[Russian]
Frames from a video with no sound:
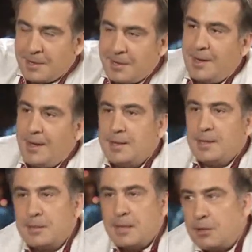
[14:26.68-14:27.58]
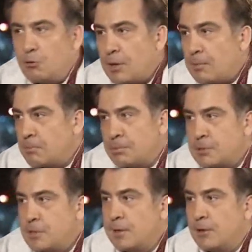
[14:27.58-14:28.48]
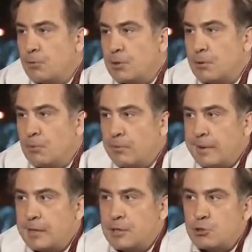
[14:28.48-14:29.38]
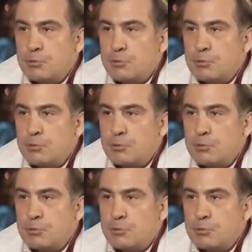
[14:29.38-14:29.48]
И это дало нам сильно уверенность, что